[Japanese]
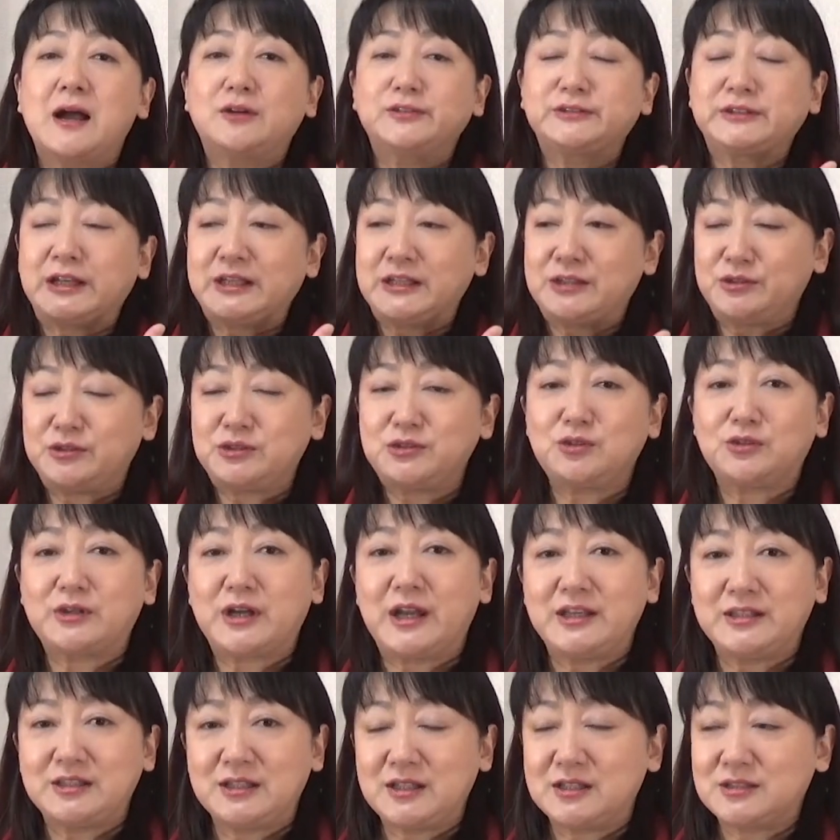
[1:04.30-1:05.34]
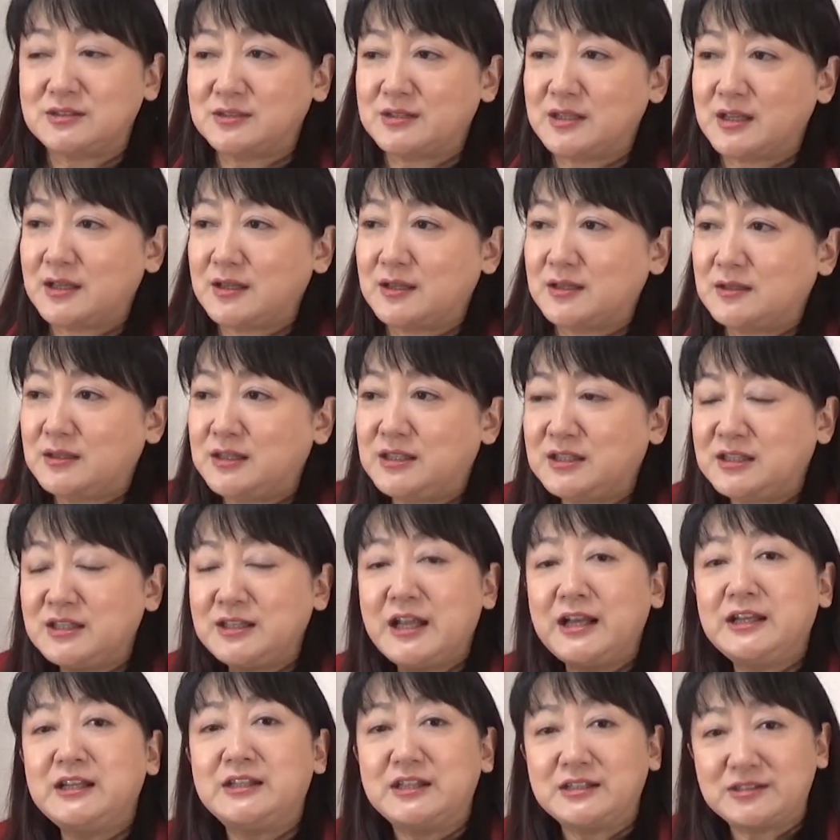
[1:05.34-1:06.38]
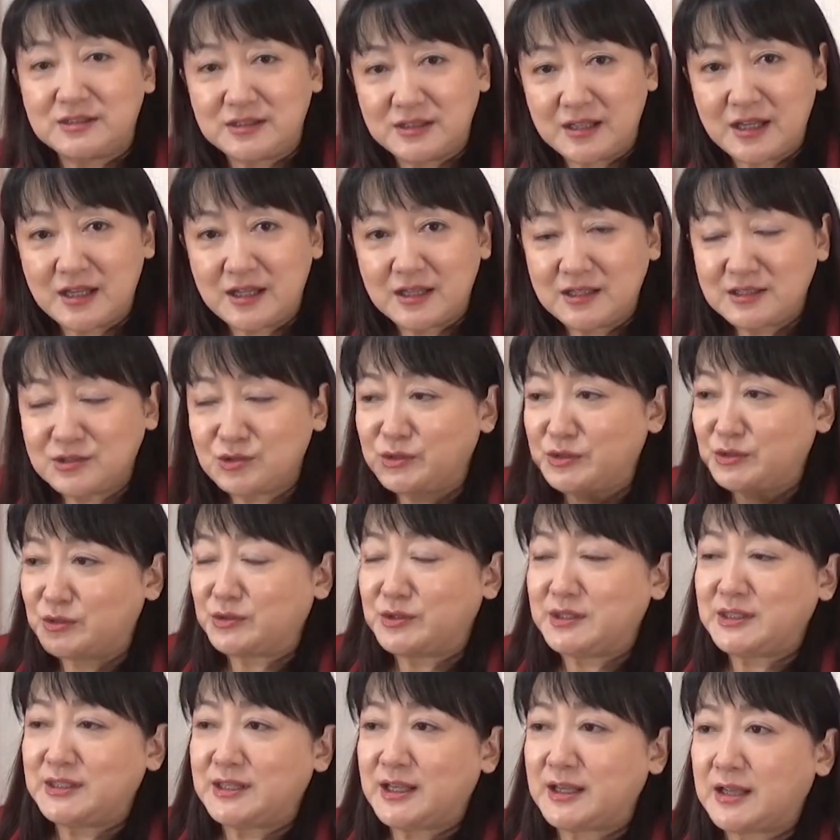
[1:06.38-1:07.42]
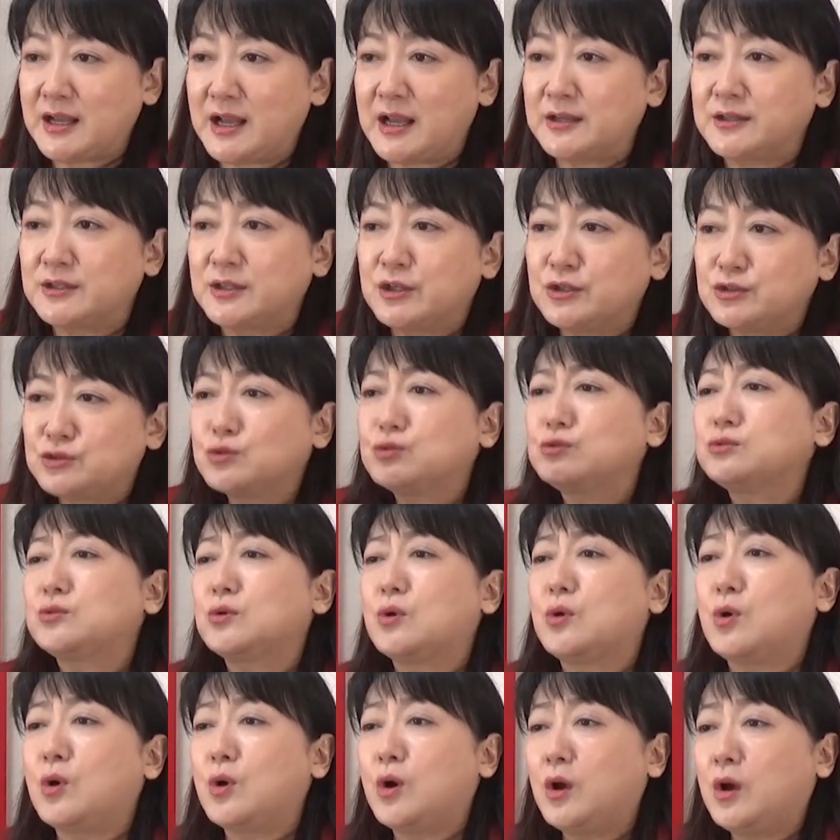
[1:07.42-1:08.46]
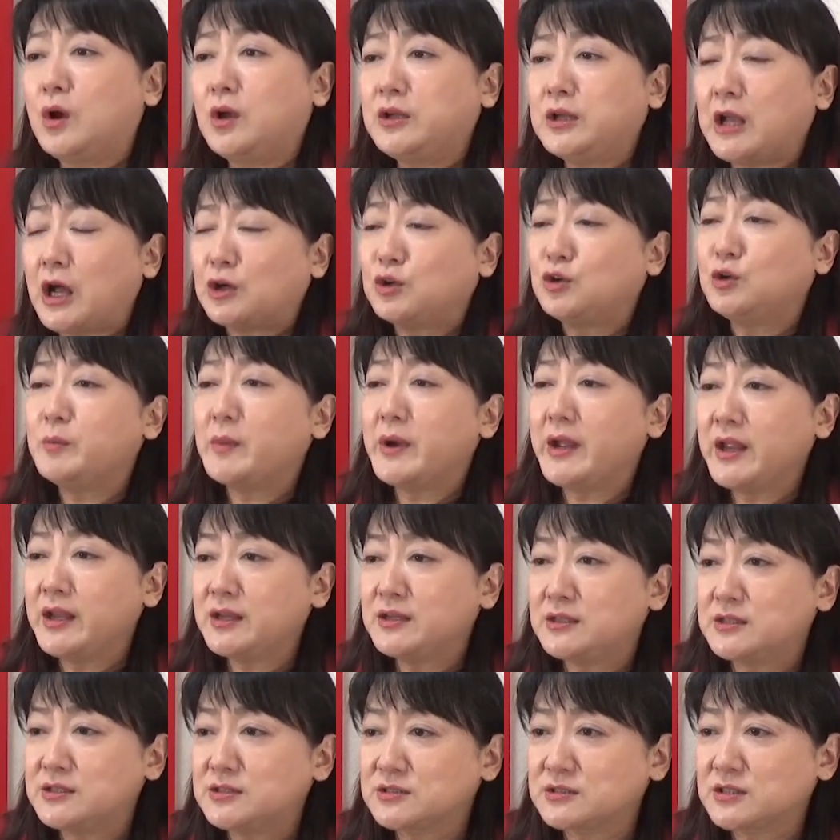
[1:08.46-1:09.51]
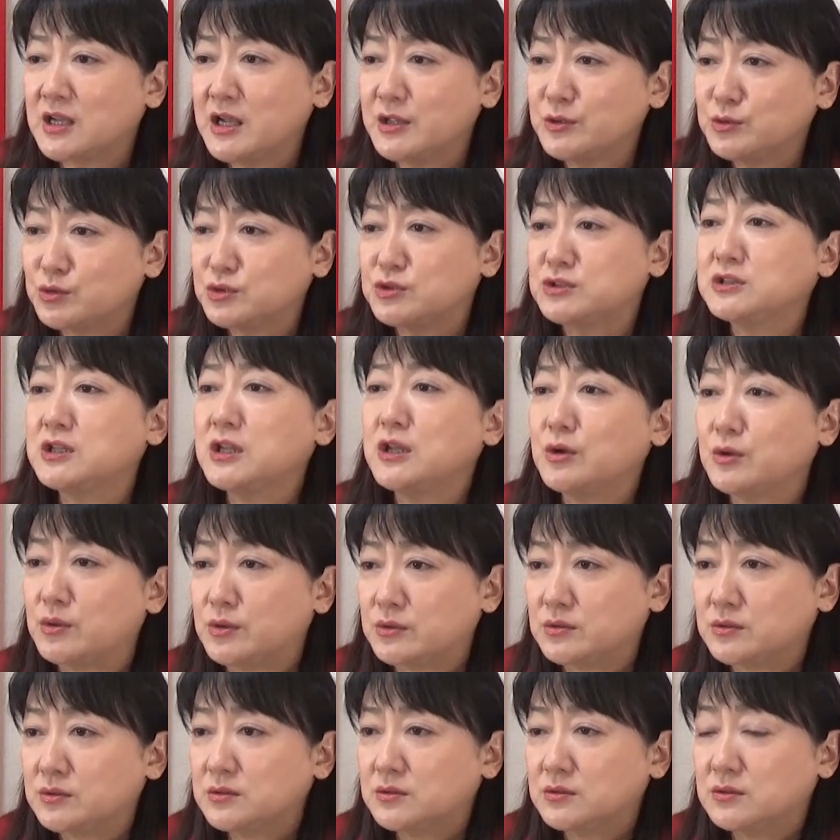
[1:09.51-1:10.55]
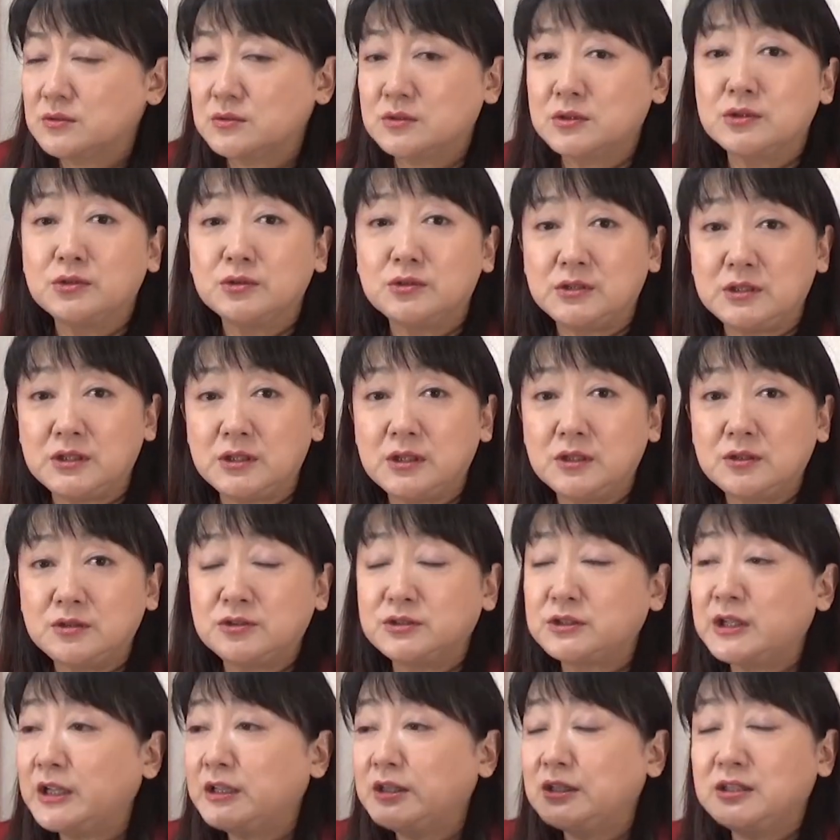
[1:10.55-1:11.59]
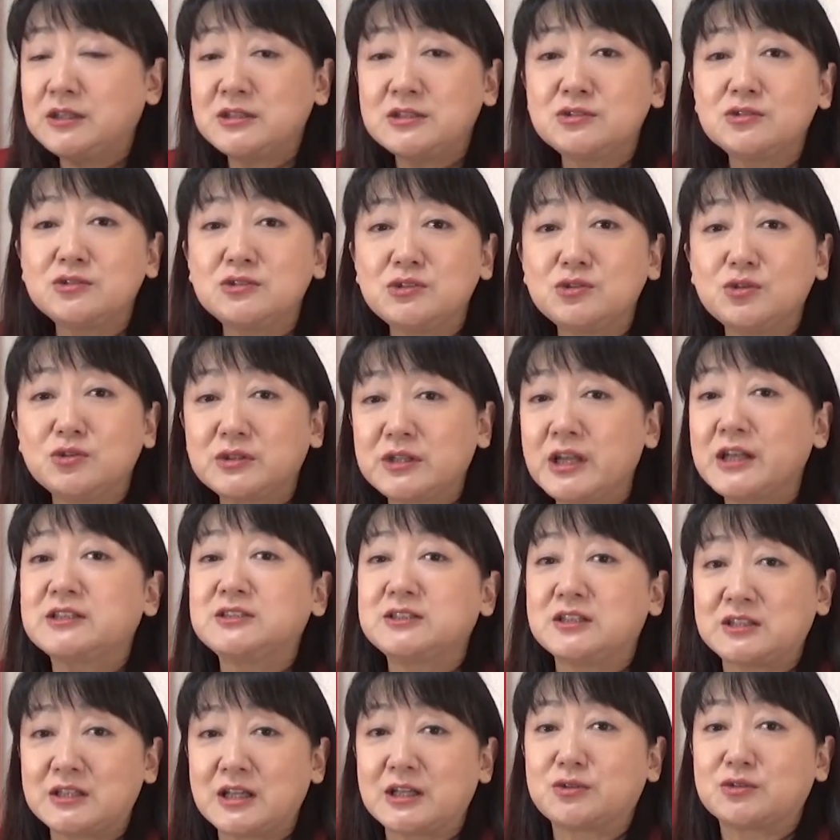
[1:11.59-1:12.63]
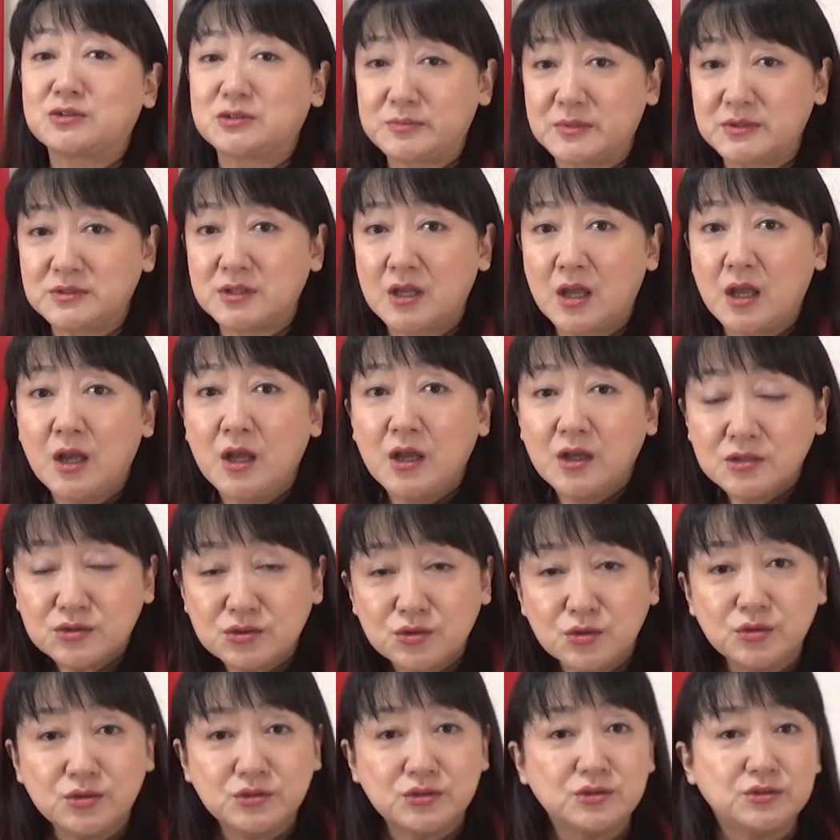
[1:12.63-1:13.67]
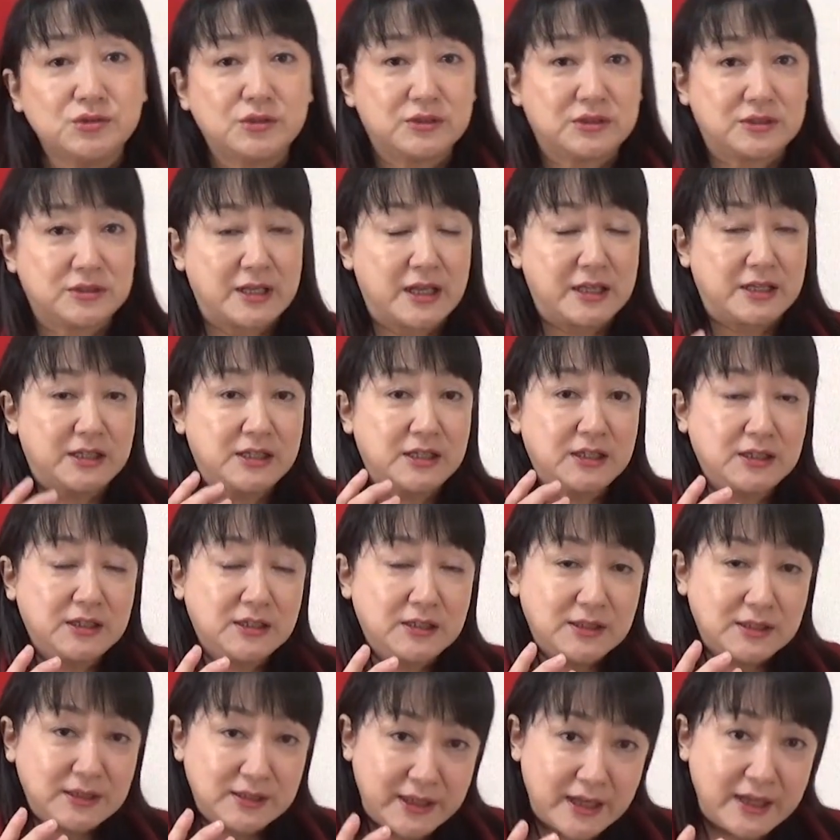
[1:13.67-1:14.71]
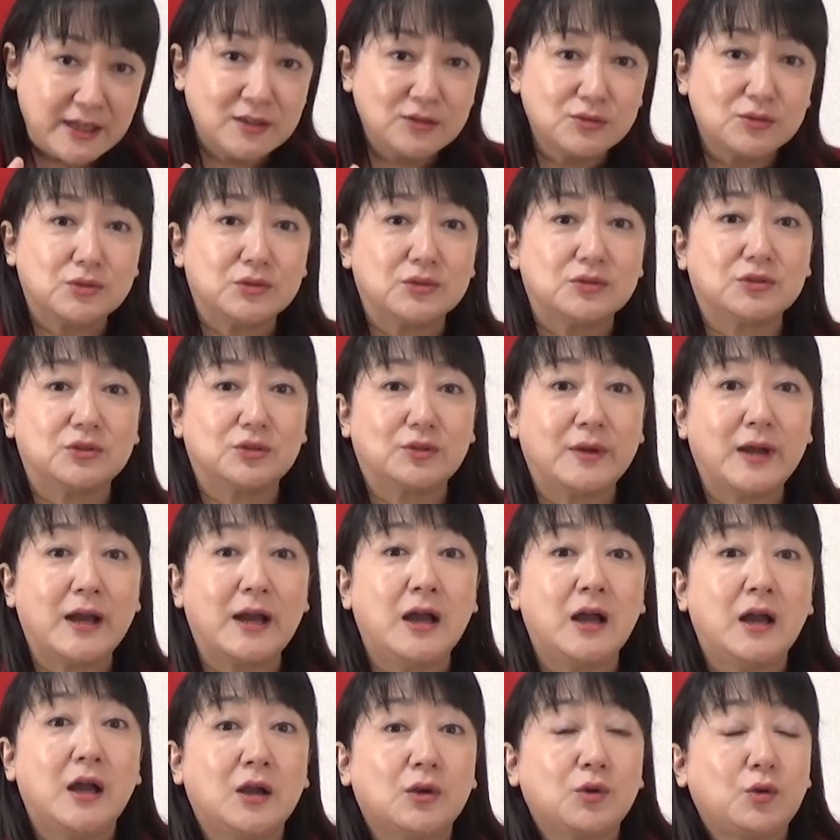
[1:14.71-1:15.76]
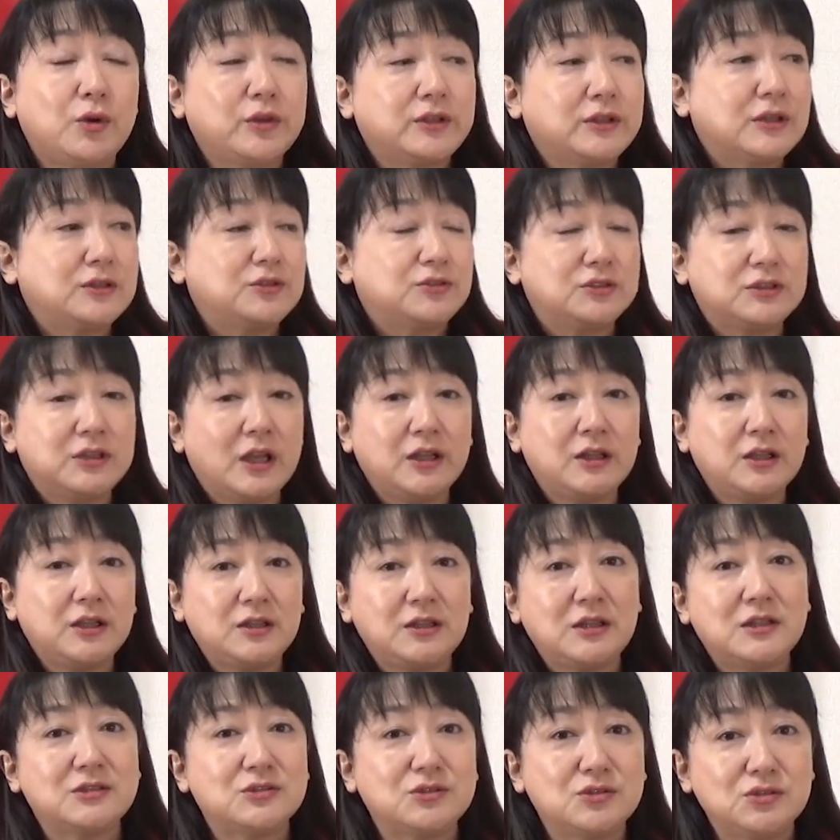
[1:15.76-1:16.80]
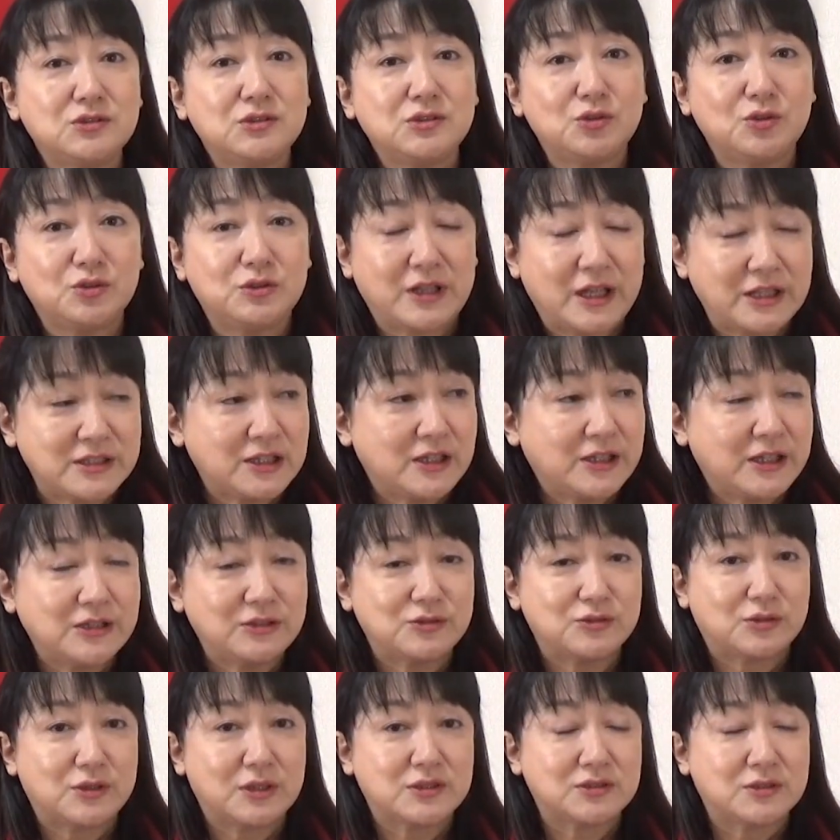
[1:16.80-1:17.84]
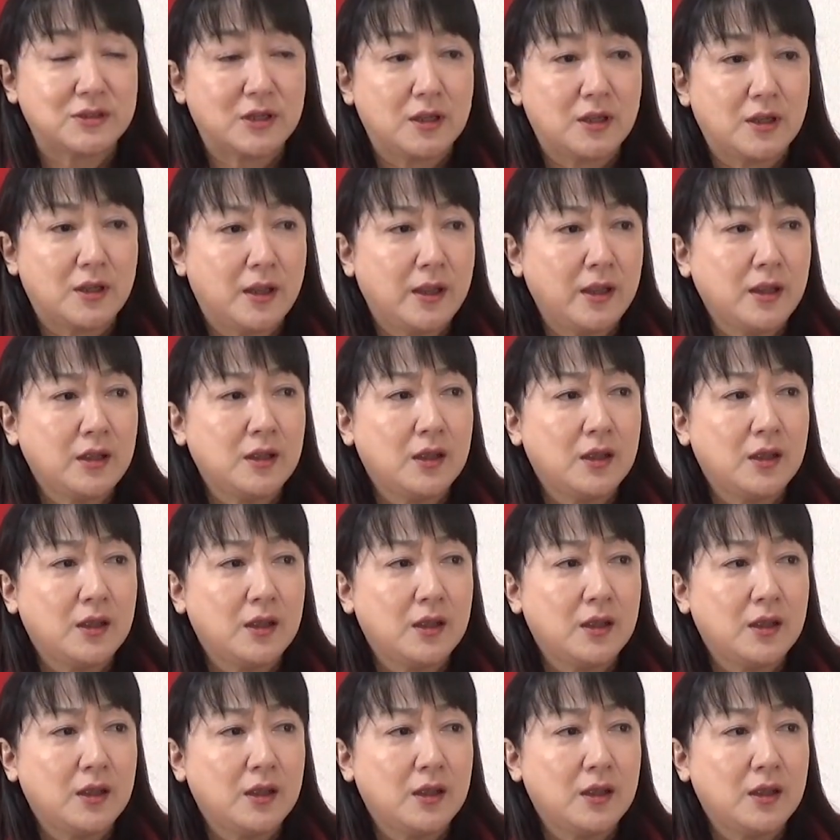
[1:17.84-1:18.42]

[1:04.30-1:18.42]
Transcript: あ、2人の人がいてですねいきなりですね1人の人間が「ちょっと100万円ディスカウントしてよ」というふうに具体的数字を出してきたとしますそうするとですね人間というのはこういった具体的な数字を出されるとですねえ